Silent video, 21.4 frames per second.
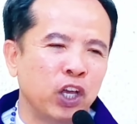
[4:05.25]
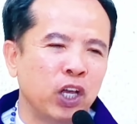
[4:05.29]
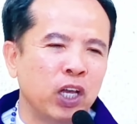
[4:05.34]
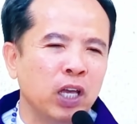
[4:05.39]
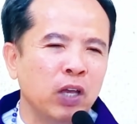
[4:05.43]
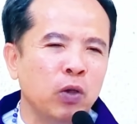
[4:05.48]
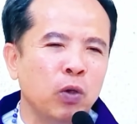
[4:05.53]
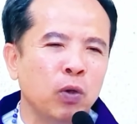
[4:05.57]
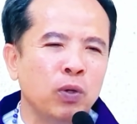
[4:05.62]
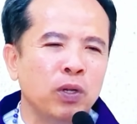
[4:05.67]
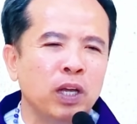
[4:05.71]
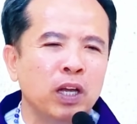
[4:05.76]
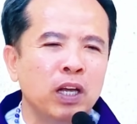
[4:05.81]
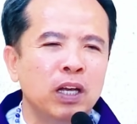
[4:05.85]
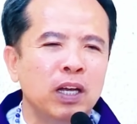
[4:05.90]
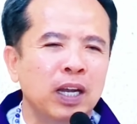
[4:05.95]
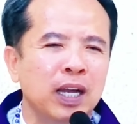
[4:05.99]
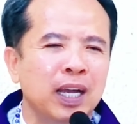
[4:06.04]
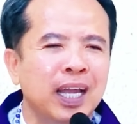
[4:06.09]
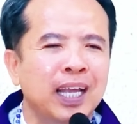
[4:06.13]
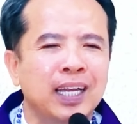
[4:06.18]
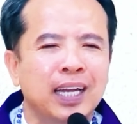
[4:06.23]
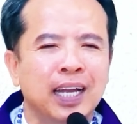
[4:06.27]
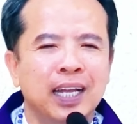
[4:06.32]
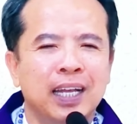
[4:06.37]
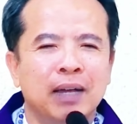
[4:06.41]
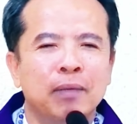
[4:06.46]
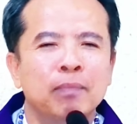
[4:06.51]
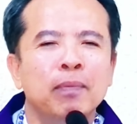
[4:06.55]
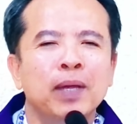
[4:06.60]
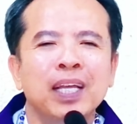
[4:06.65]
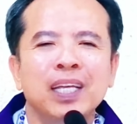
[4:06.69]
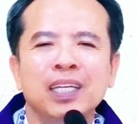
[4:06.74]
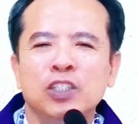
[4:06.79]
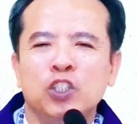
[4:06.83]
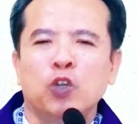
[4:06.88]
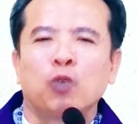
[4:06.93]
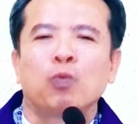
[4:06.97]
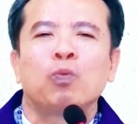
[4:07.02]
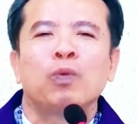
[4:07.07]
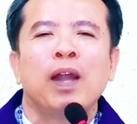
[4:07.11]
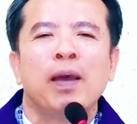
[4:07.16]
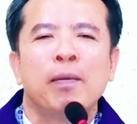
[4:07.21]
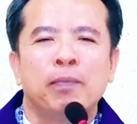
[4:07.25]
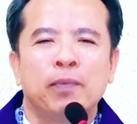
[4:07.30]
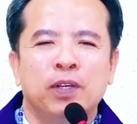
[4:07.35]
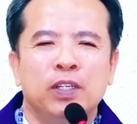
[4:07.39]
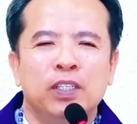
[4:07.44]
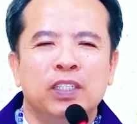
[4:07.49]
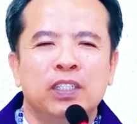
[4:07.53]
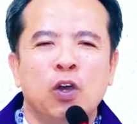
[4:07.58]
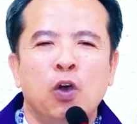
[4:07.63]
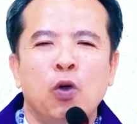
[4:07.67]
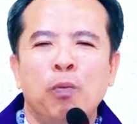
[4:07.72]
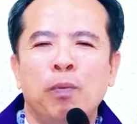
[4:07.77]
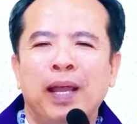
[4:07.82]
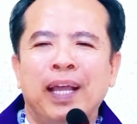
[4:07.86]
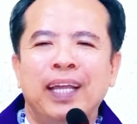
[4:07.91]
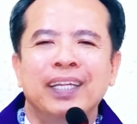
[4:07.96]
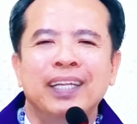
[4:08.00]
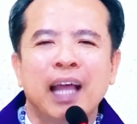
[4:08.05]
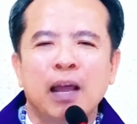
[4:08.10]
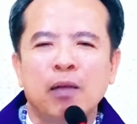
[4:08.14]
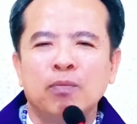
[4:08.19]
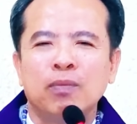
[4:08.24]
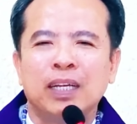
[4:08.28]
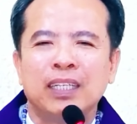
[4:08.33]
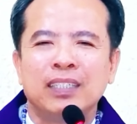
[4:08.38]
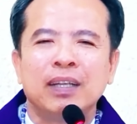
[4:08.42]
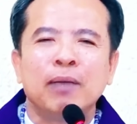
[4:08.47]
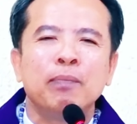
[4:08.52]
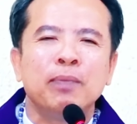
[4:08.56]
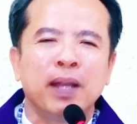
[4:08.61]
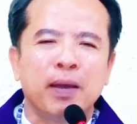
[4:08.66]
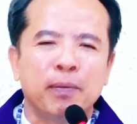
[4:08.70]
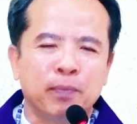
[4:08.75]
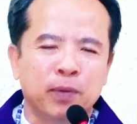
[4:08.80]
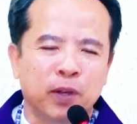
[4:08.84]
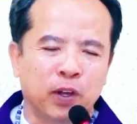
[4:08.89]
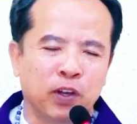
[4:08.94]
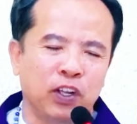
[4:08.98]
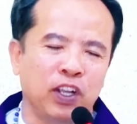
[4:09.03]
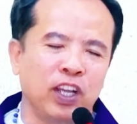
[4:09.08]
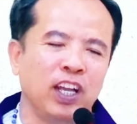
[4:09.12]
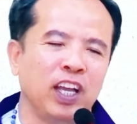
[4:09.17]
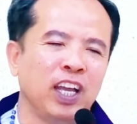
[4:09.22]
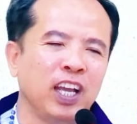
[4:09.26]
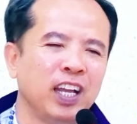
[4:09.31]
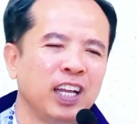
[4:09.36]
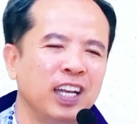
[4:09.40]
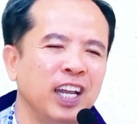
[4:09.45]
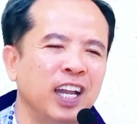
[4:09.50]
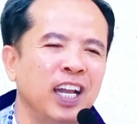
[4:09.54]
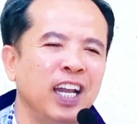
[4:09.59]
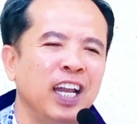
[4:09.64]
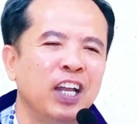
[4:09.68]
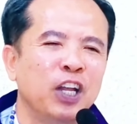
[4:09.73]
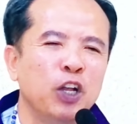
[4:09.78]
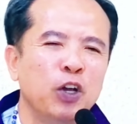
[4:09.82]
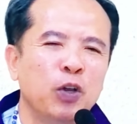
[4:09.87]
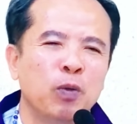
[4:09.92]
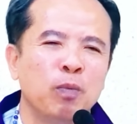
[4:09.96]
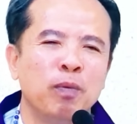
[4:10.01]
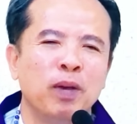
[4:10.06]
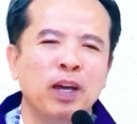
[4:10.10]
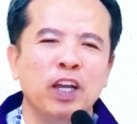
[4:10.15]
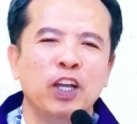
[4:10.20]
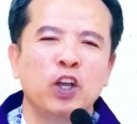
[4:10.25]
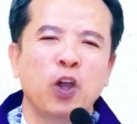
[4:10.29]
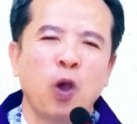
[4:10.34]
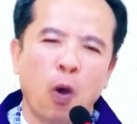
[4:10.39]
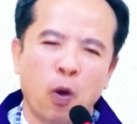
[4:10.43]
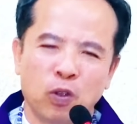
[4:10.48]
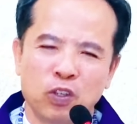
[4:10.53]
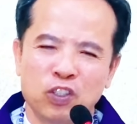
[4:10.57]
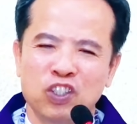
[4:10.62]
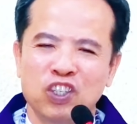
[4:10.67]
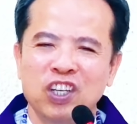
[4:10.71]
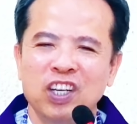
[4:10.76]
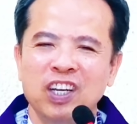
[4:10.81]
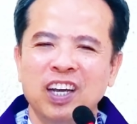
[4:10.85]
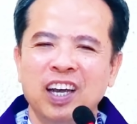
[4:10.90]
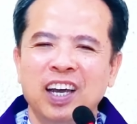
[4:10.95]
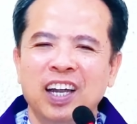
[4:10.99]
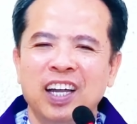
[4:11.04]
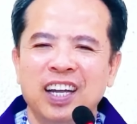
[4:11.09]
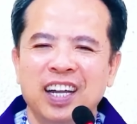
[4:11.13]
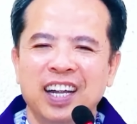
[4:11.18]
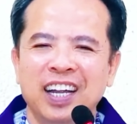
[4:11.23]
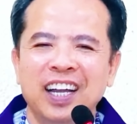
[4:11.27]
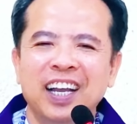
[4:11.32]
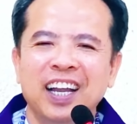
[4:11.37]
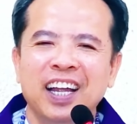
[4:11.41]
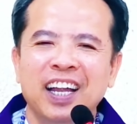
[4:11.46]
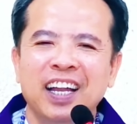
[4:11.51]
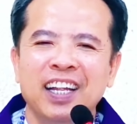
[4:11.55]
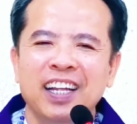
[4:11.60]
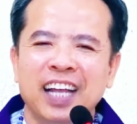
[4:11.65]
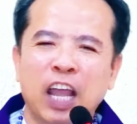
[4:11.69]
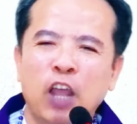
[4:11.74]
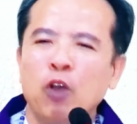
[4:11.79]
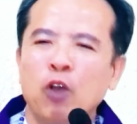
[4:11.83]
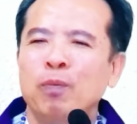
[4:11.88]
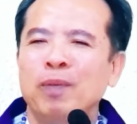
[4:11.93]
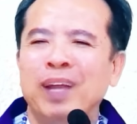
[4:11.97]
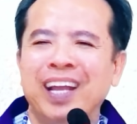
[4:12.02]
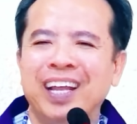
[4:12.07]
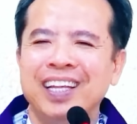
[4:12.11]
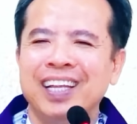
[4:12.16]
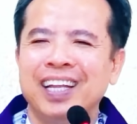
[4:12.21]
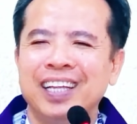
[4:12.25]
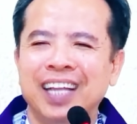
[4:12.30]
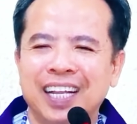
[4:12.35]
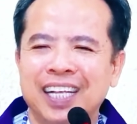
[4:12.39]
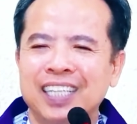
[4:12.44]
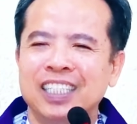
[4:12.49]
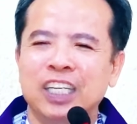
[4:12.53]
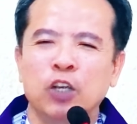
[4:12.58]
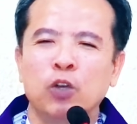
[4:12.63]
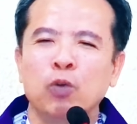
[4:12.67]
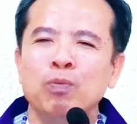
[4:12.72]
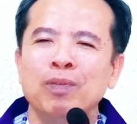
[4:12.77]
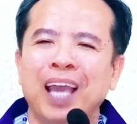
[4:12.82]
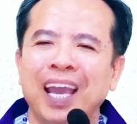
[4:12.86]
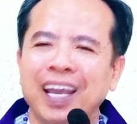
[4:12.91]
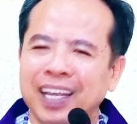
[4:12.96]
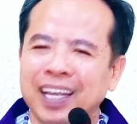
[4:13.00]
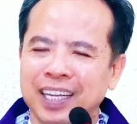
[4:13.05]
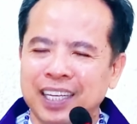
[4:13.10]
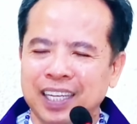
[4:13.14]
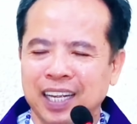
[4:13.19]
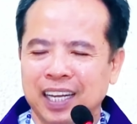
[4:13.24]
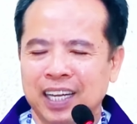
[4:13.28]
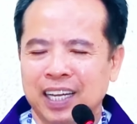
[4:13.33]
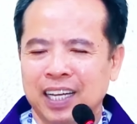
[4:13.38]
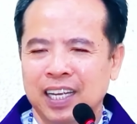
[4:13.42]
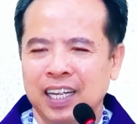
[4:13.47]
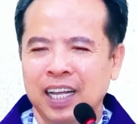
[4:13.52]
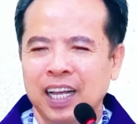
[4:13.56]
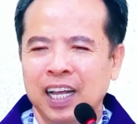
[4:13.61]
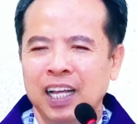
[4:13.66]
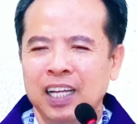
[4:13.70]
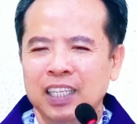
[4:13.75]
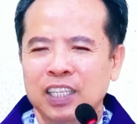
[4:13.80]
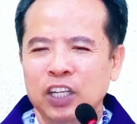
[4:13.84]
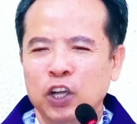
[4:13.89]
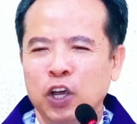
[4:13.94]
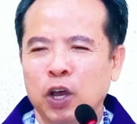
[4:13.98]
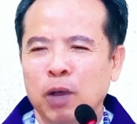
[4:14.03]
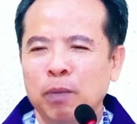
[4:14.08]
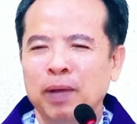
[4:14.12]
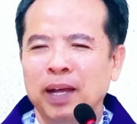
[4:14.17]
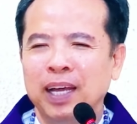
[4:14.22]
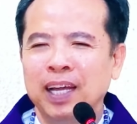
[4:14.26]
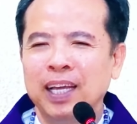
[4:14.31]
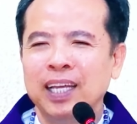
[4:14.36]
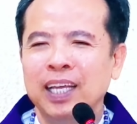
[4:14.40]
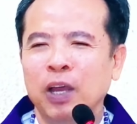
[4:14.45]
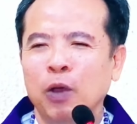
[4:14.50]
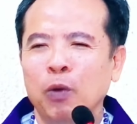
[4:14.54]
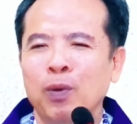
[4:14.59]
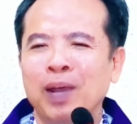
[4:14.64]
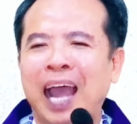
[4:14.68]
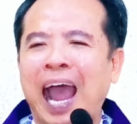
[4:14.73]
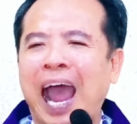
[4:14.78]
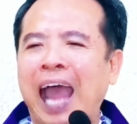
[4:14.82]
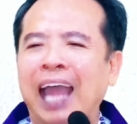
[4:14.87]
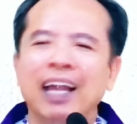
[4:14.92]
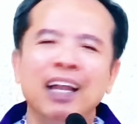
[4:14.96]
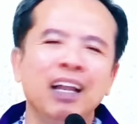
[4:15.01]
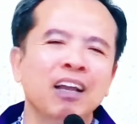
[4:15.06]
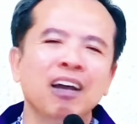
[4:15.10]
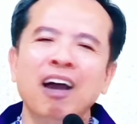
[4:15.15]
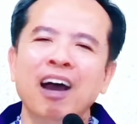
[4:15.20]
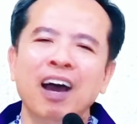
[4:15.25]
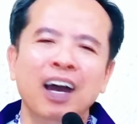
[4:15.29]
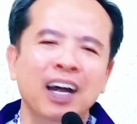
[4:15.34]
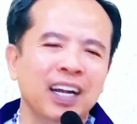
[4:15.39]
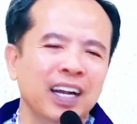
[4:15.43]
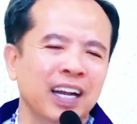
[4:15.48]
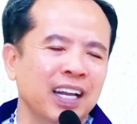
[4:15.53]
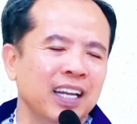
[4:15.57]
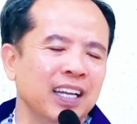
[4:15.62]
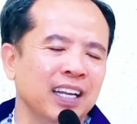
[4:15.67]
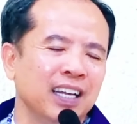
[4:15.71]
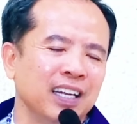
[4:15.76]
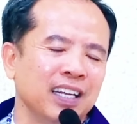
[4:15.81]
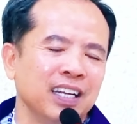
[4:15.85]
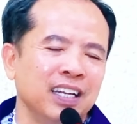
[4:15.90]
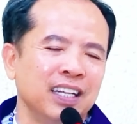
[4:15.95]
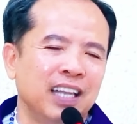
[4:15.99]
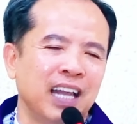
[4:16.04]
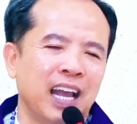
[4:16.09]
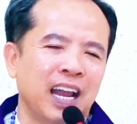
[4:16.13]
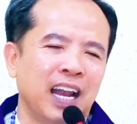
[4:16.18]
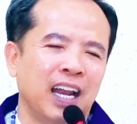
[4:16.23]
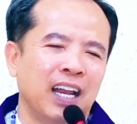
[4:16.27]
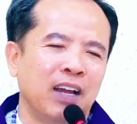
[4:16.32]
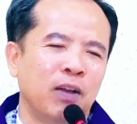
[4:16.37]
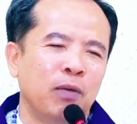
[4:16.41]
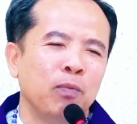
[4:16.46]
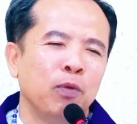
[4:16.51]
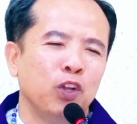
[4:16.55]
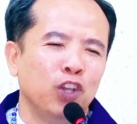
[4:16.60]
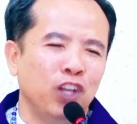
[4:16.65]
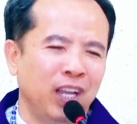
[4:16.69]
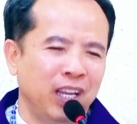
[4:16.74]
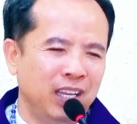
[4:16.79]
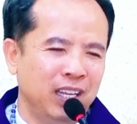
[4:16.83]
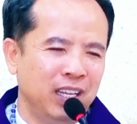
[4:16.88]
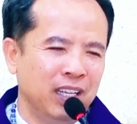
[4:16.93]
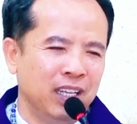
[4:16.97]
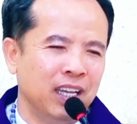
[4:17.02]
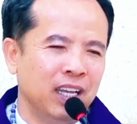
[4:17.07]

những cái ngôn ngữ nó cách đây cả mấy chục năm rồi sáu bảy tám cả trăm năm rồi nên là nó cũng hơi cổ xưa rồi nó ngày hôm nay người ta thích cái gì cũng nhanh hết trơn chứ còn mà cái kiểu cải lương là là người ta là không có thích